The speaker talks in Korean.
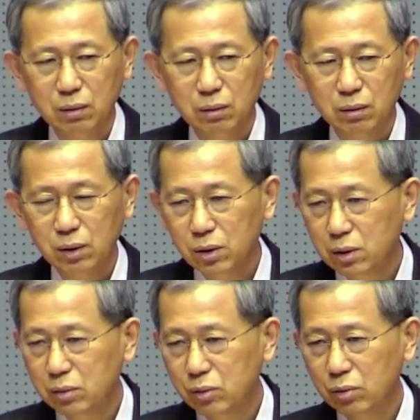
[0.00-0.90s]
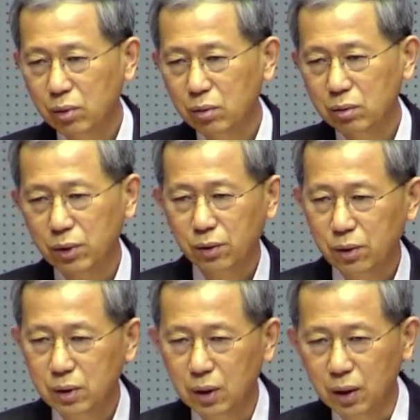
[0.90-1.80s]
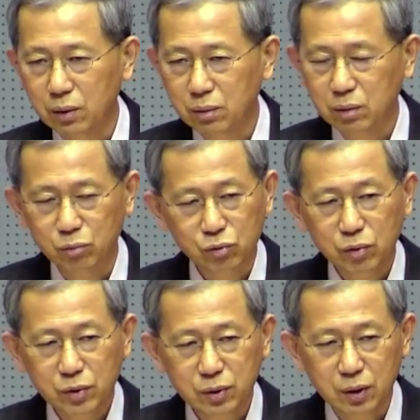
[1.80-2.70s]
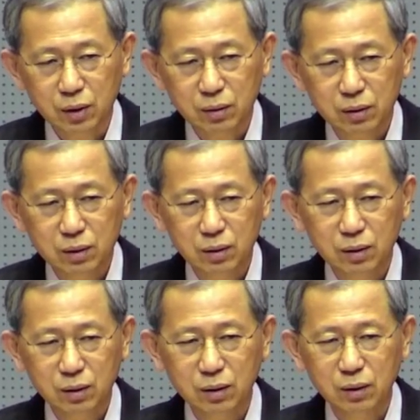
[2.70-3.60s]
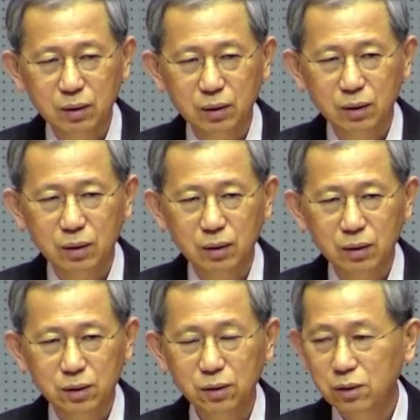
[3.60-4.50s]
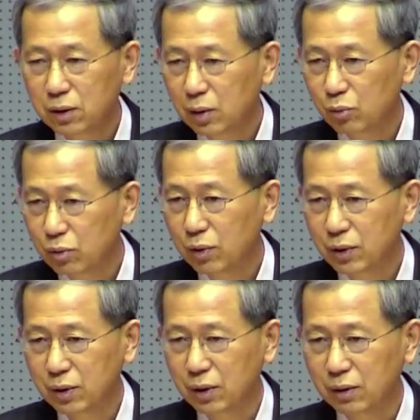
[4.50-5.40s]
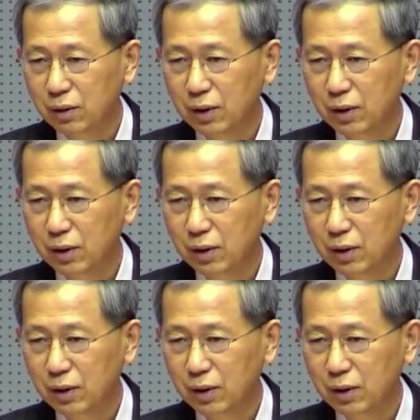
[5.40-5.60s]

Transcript: 근데 지금은 우리도 성경책 잘 안 들고 무거워서 그래요? 성경책이 무거워서 그래요?